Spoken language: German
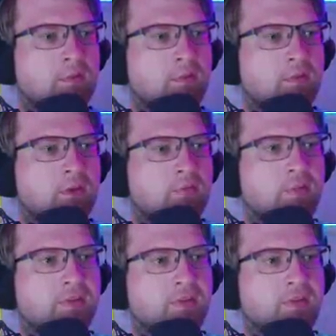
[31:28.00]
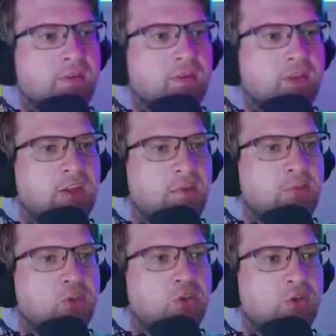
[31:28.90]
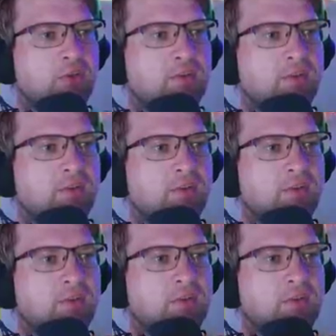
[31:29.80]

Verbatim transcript: Muss nur aufpassen, dass ich hier nicht abstürze.